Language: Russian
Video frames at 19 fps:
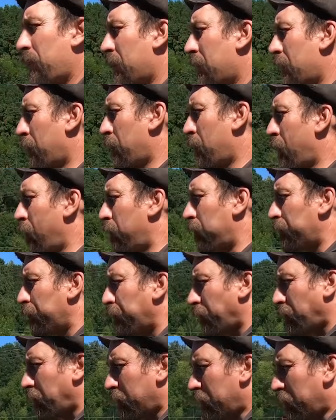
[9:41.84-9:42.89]
Поэтому
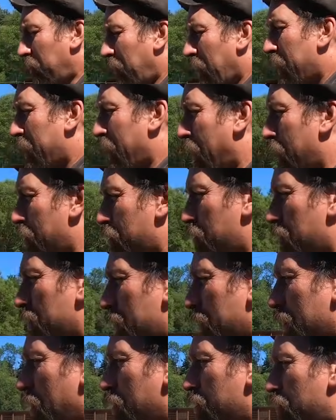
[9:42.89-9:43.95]
я хочу
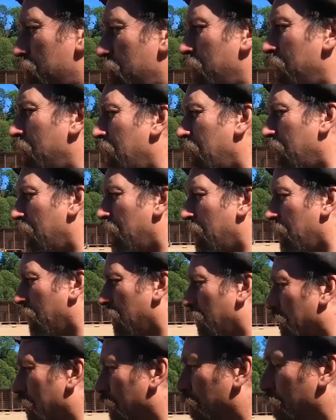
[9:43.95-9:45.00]
сказать, что
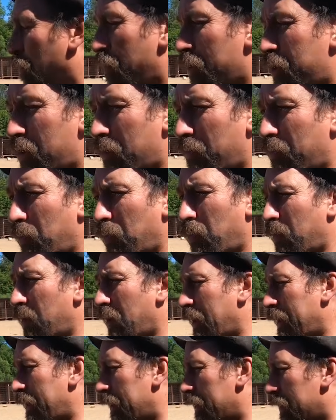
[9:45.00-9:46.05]
очень
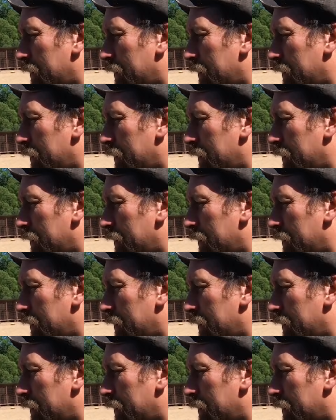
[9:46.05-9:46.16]
много